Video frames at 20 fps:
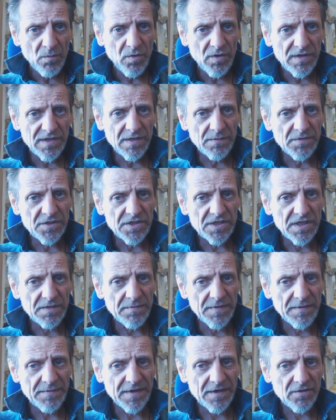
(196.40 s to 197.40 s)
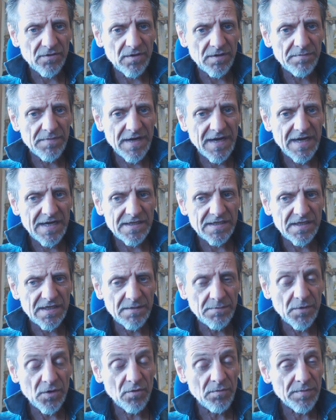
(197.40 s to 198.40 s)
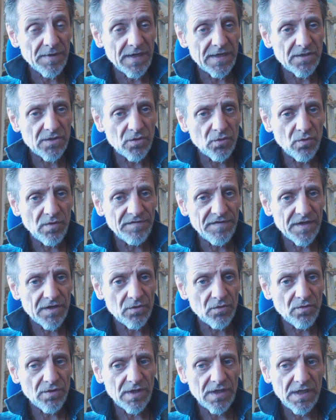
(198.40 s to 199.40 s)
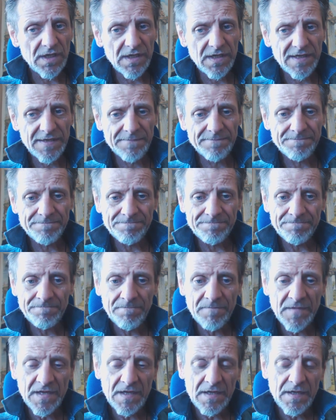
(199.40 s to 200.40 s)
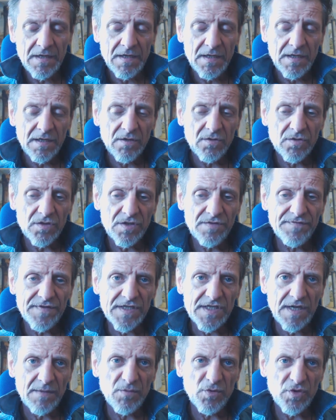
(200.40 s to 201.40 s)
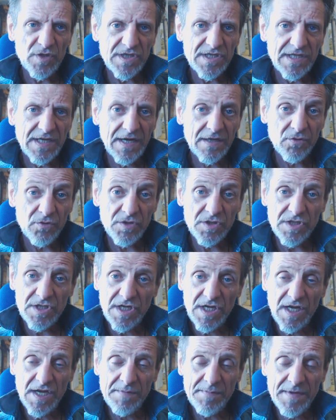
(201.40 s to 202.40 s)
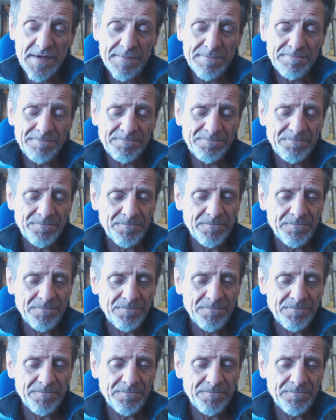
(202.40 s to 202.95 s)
poi andiamo insieme a Macro Librarsi, andiamo a comprarci due verdurine, così facciamo un estratto insieme,